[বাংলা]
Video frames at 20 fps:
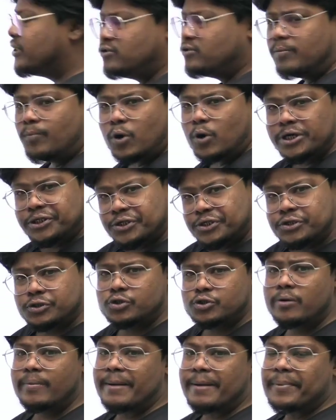কিছু
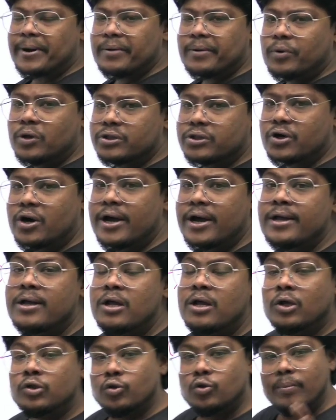বৈশিষ্ট্যর ব্যাপারে বলতে হয়
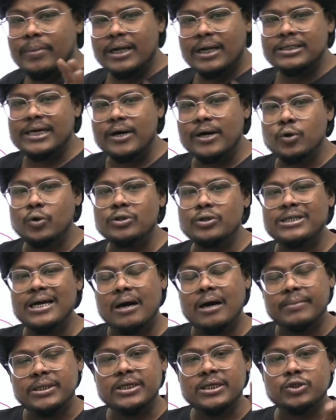তোমরা জানো যে
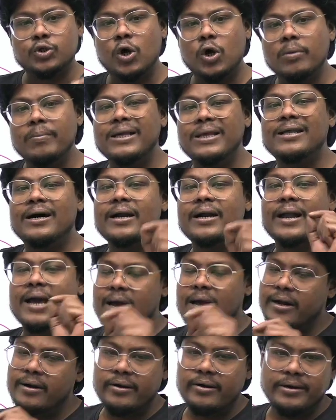আমাদের সংবিধান
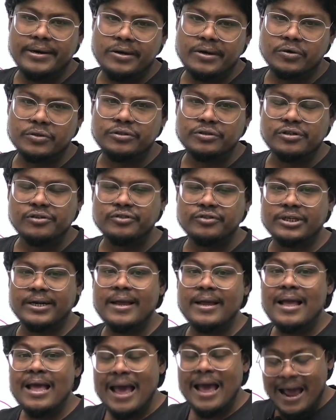হ্যান্ড রিটেন কনস্টিটিউশন
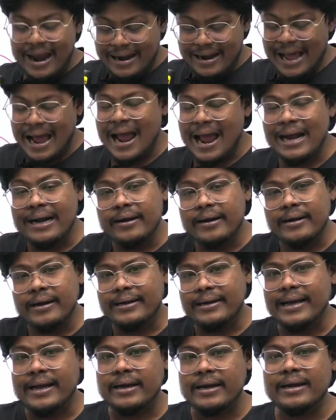অ্যান্ড হ্যান্ড
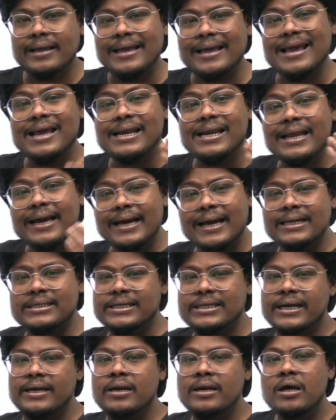রিটেন কে
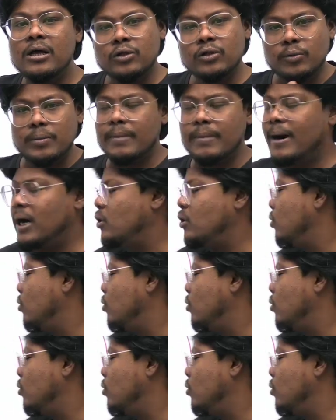লিখেছেন তোমরা ভালো